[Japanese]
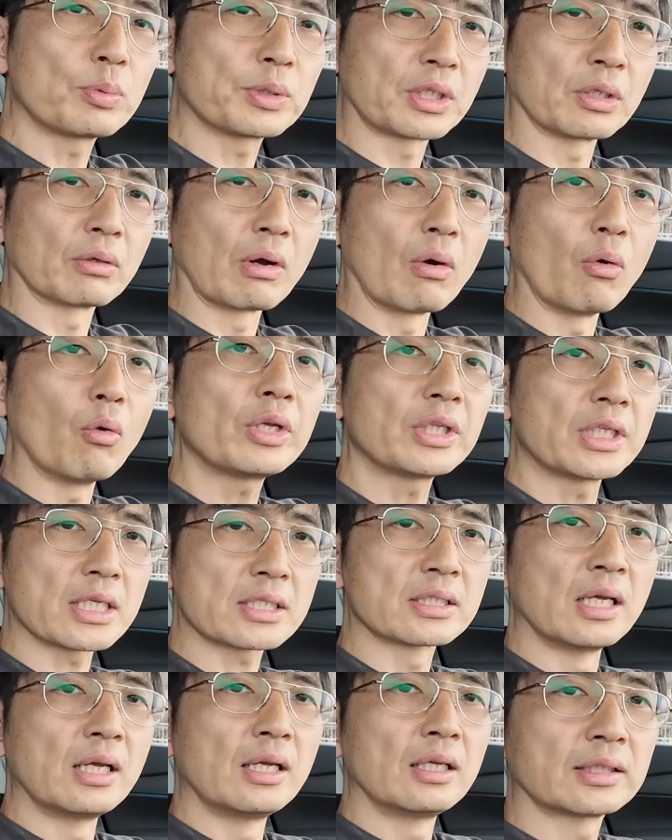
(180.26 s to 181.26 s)
備っていうのが多いんで
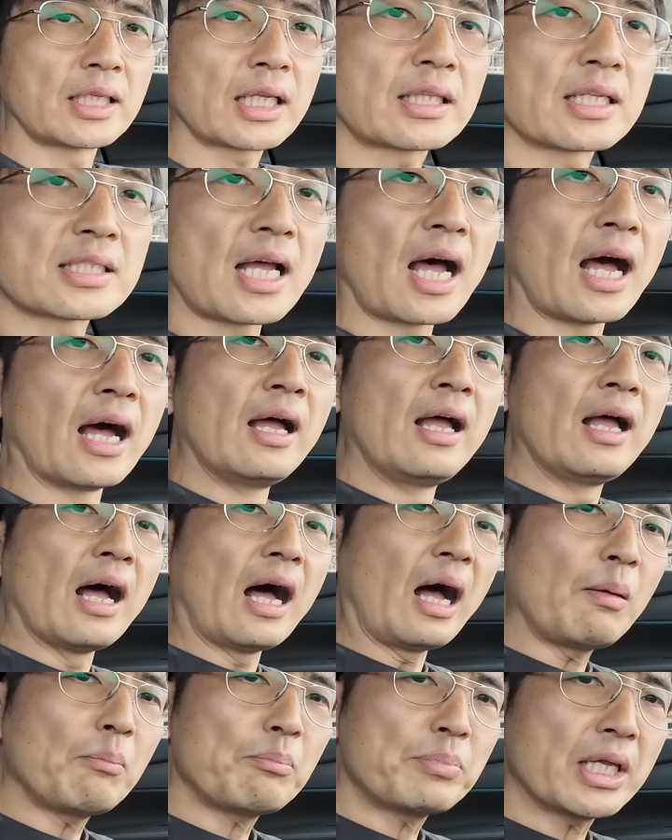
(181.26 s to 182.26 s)
すだってさ
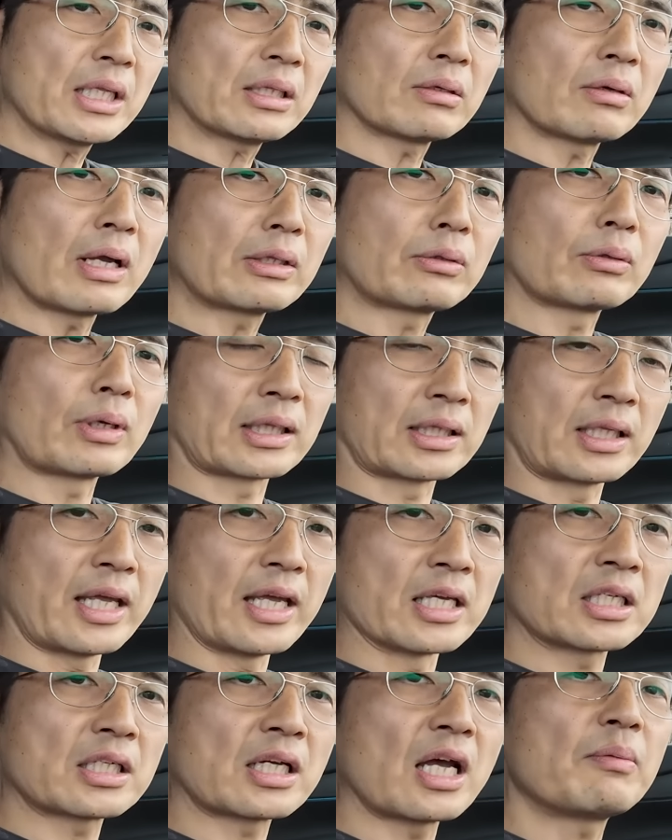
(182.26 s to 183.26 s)
アンビエントライトだっ
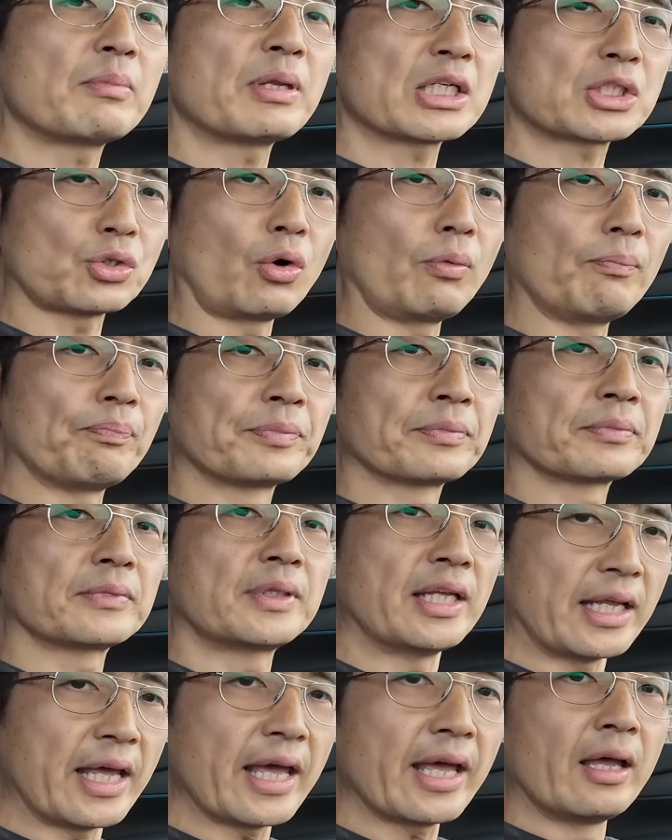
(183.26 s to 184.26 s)
て控えめでしょ
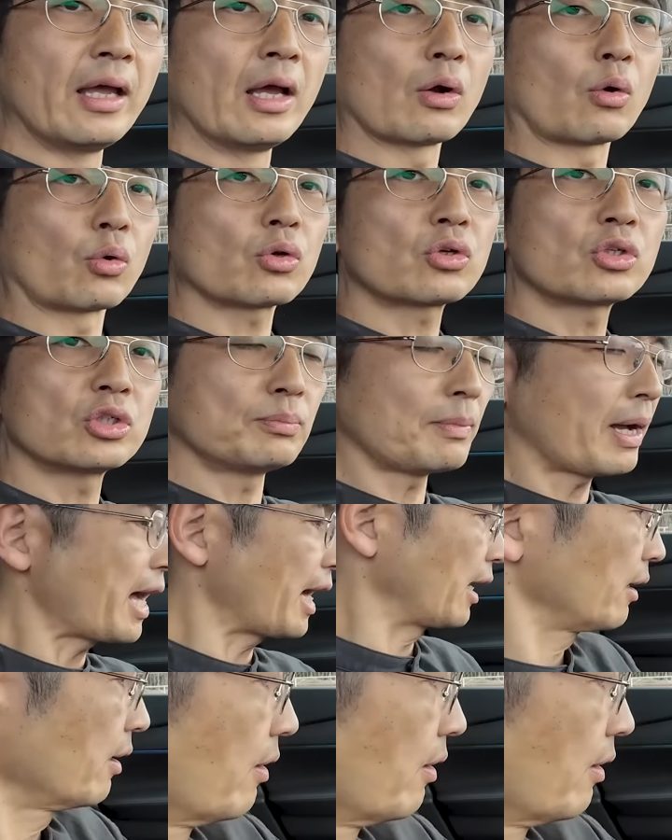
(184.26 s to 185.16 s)
でねこの車